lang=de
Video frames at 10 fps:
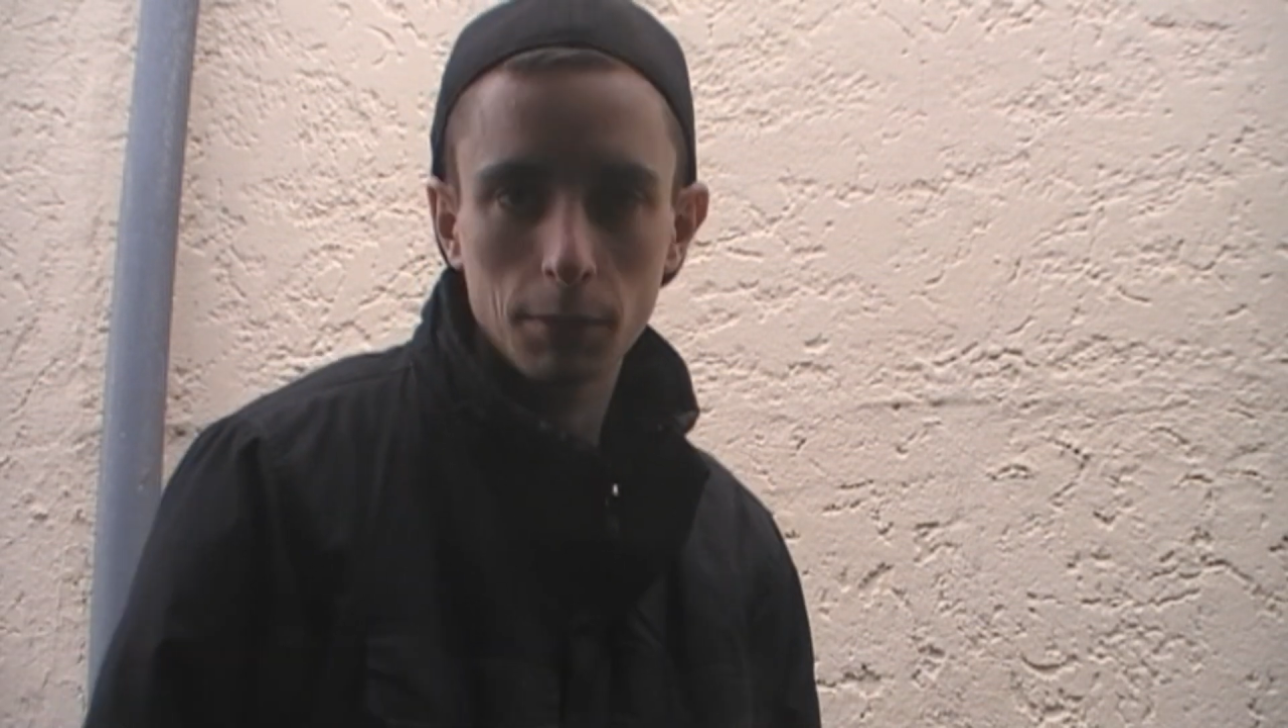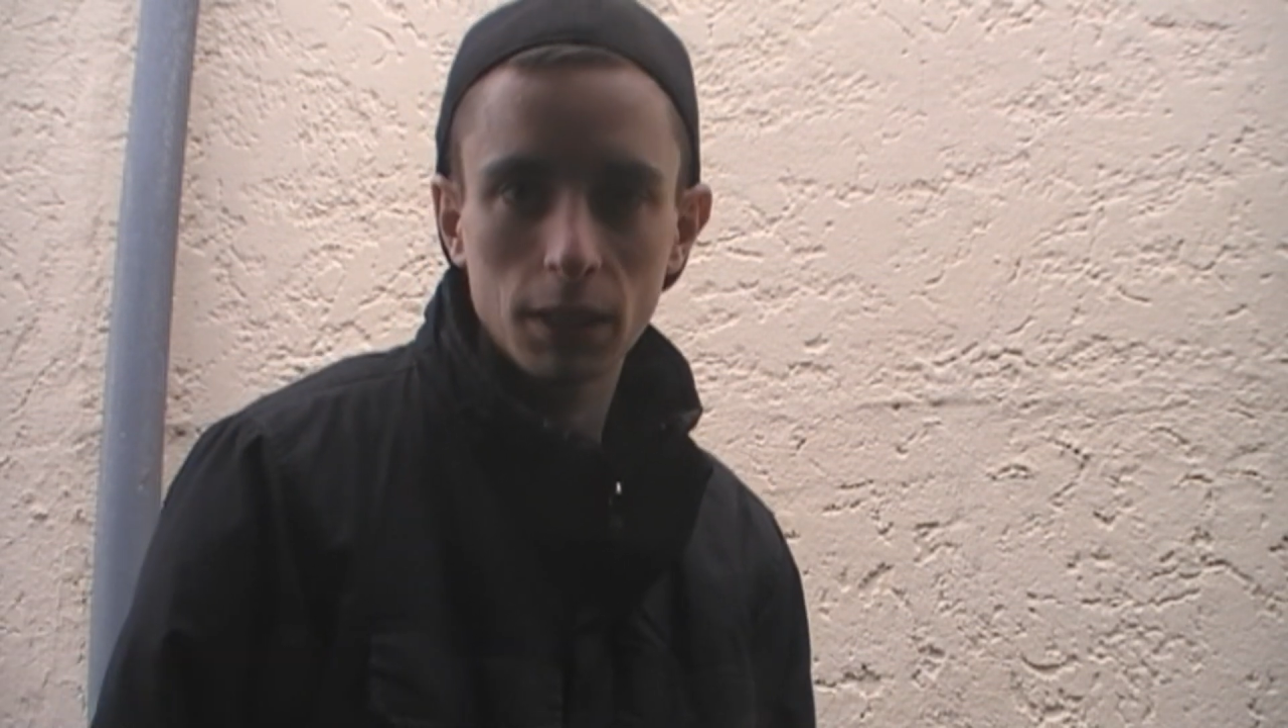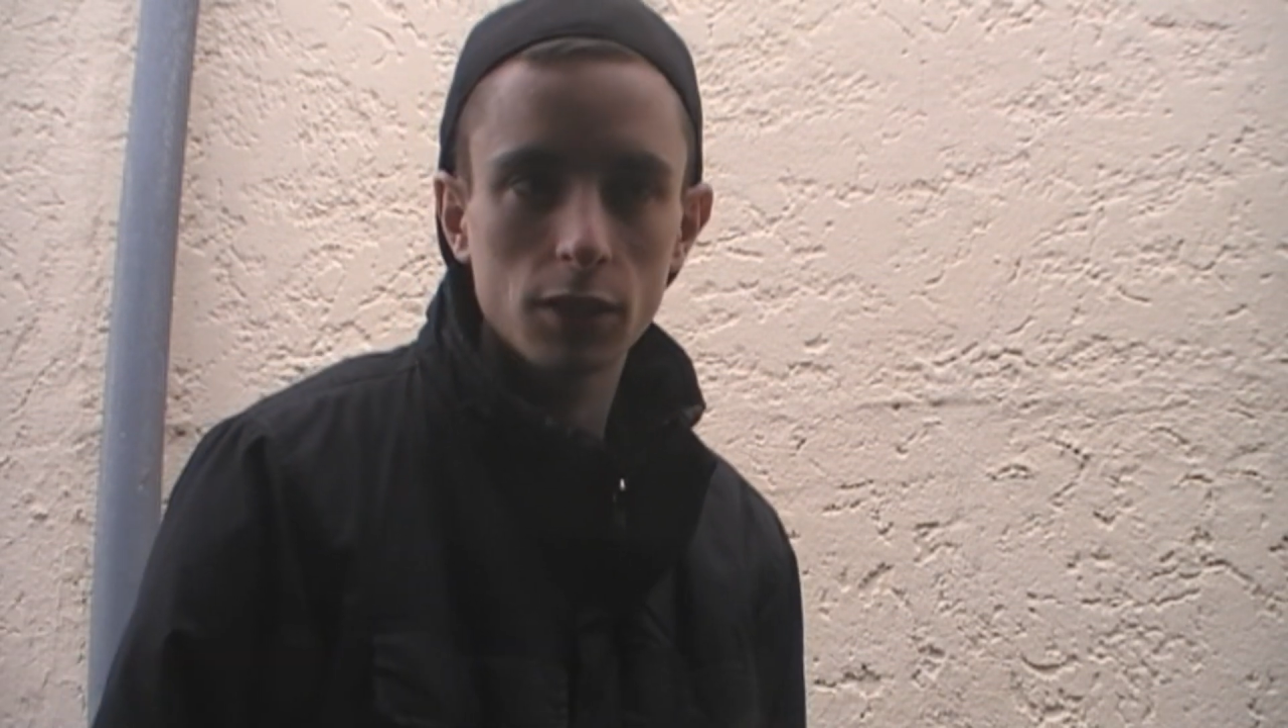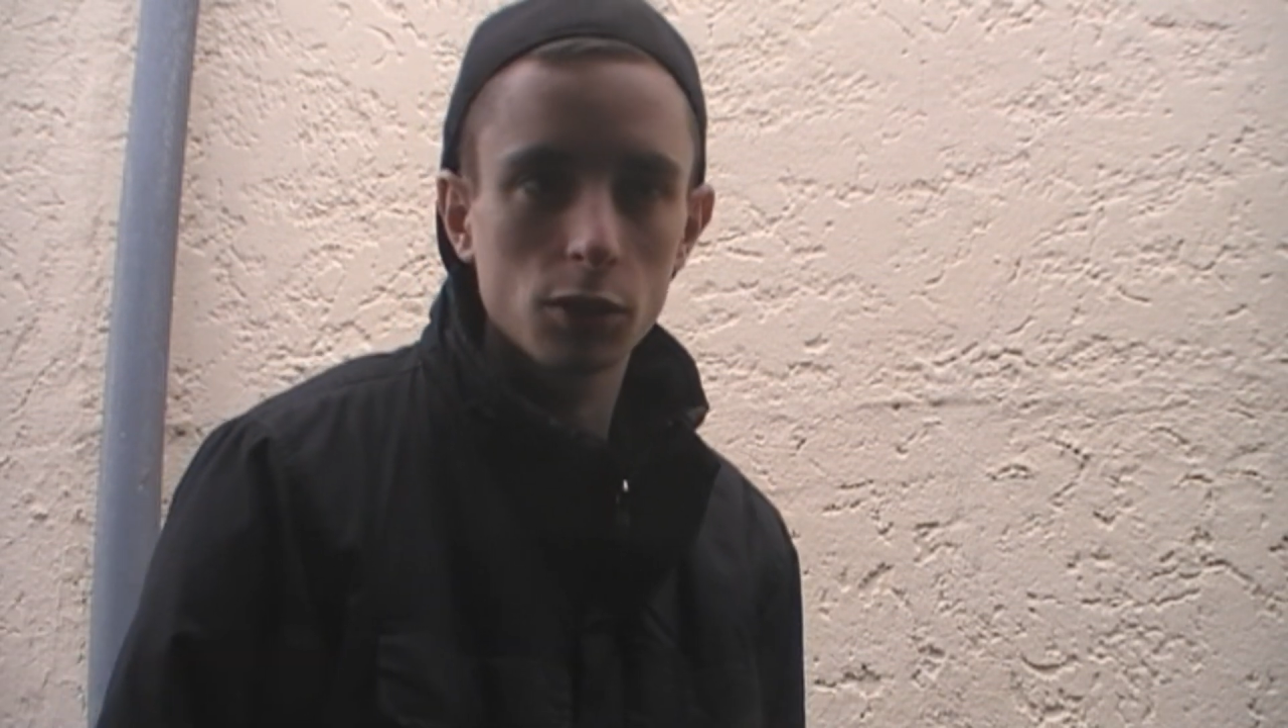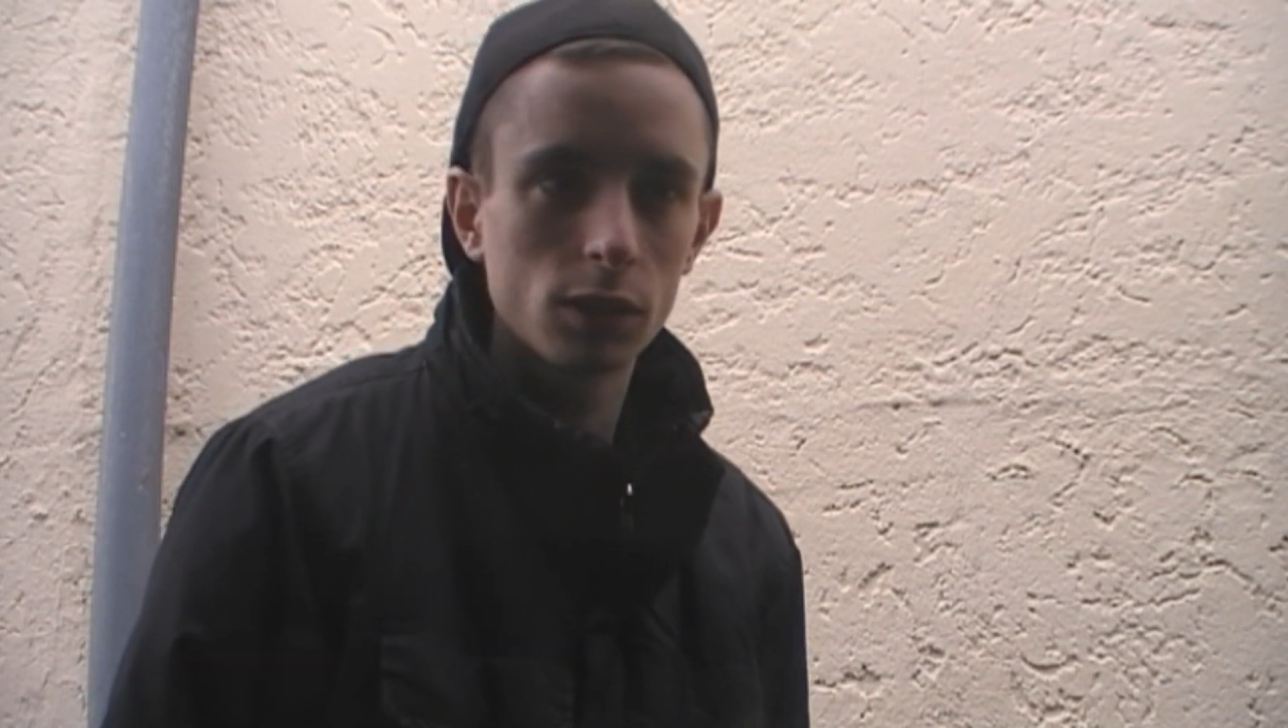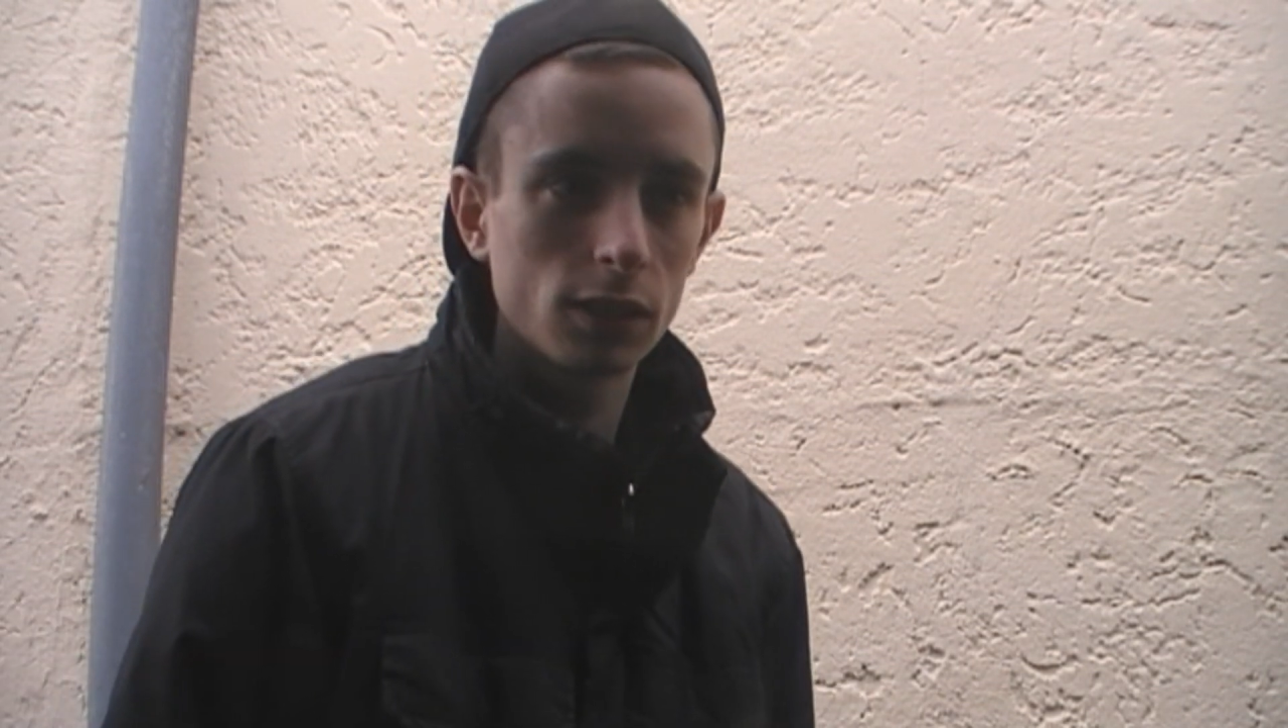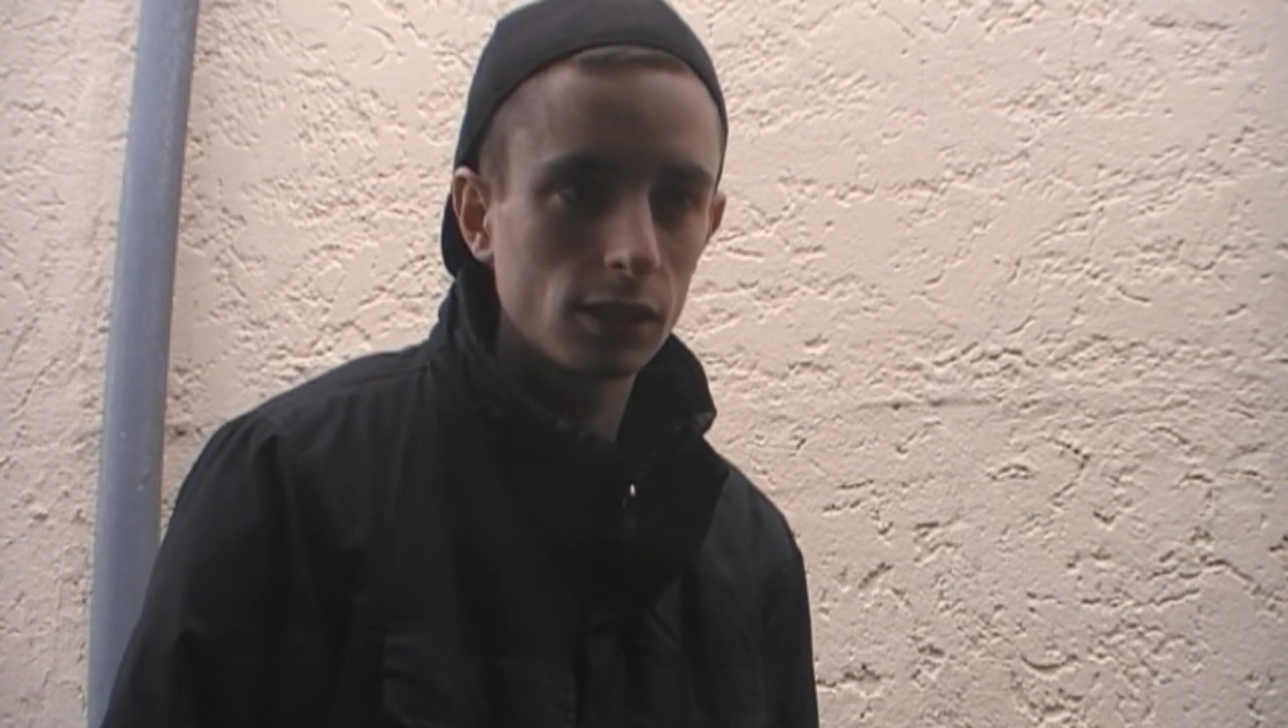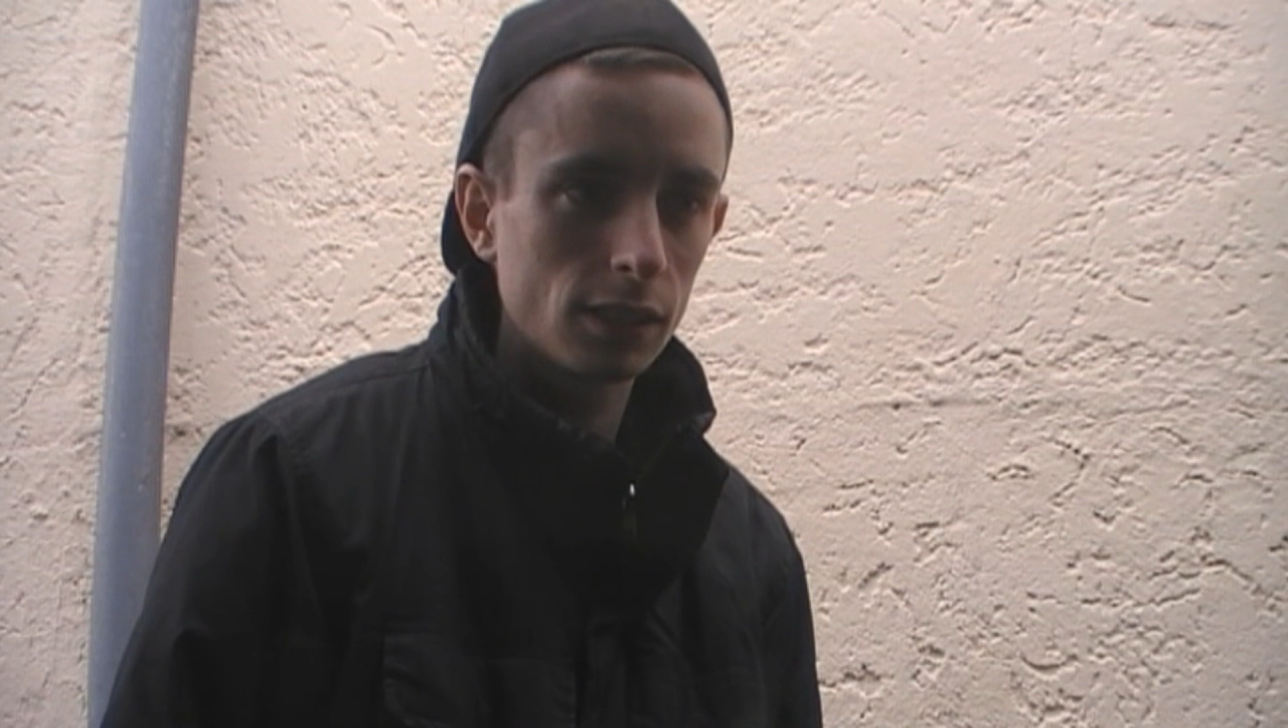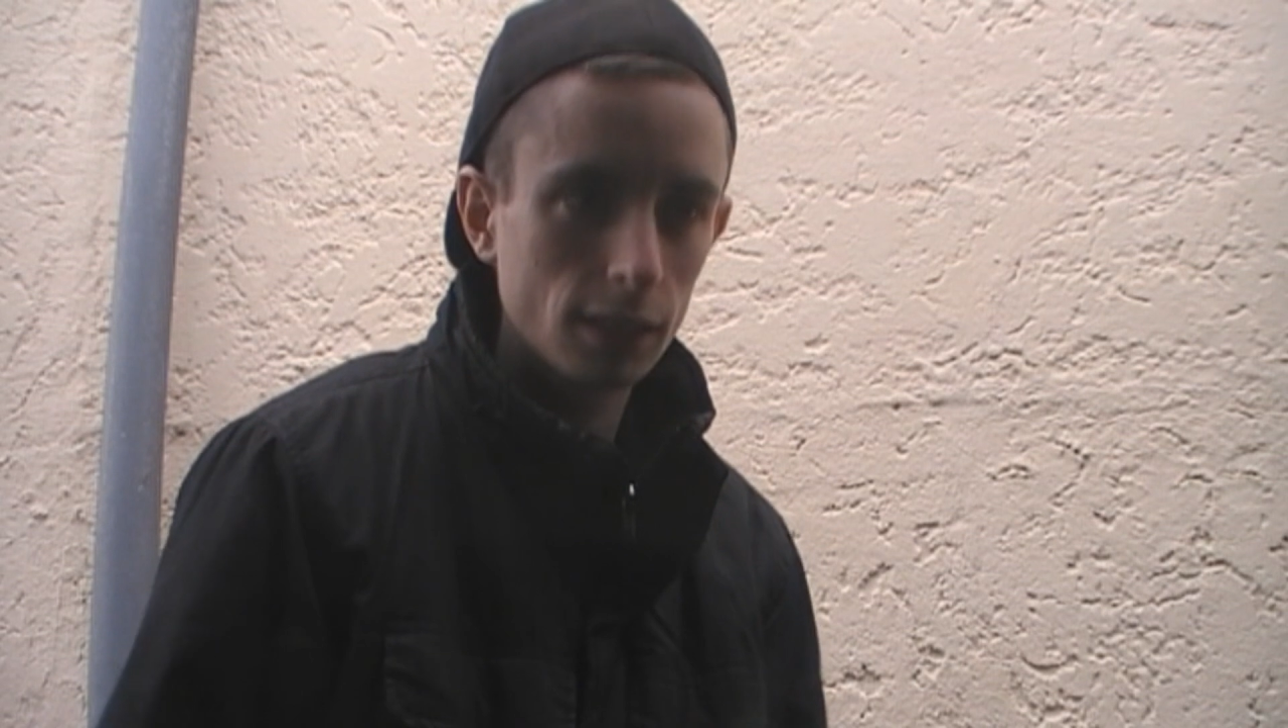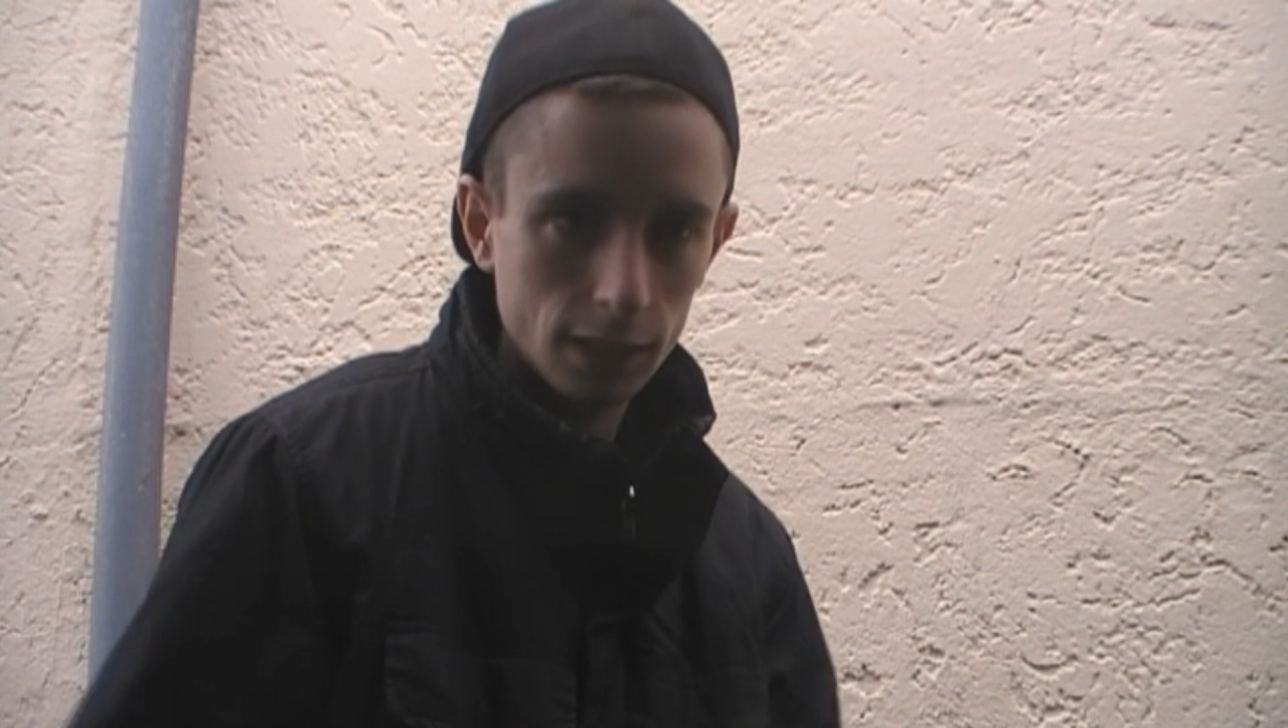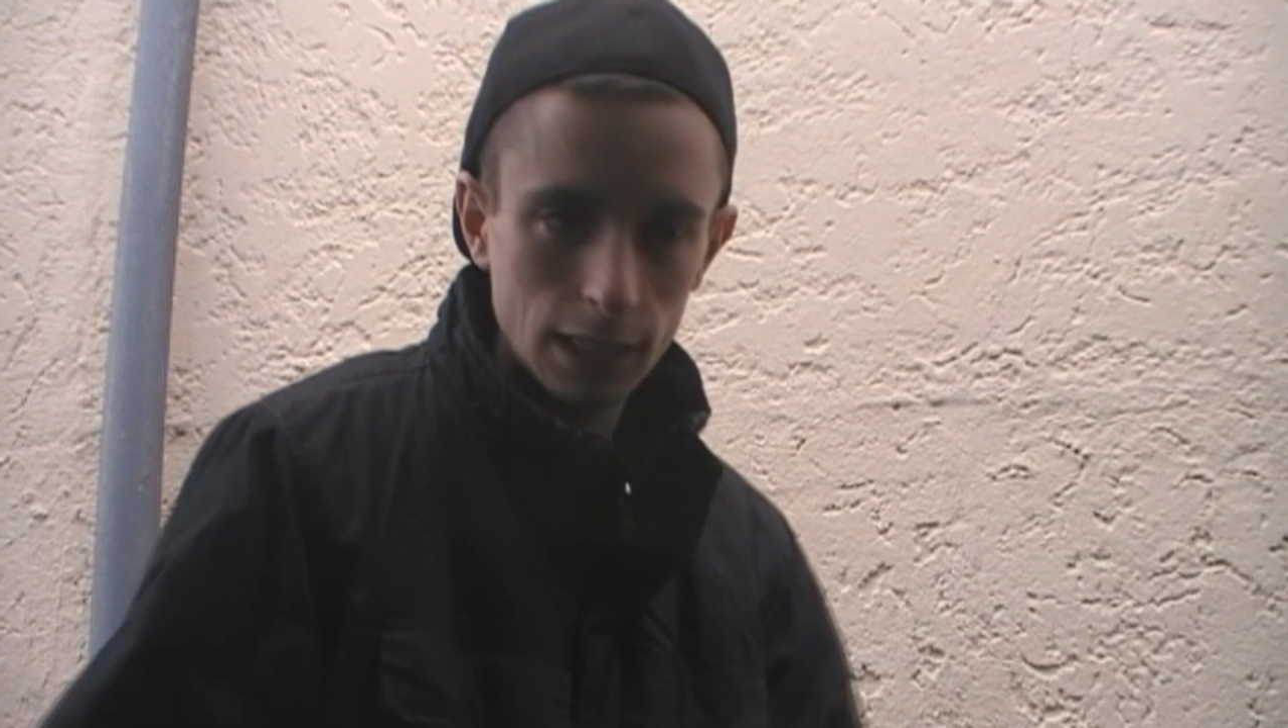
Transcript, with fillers: habe ich jetzt schon äh,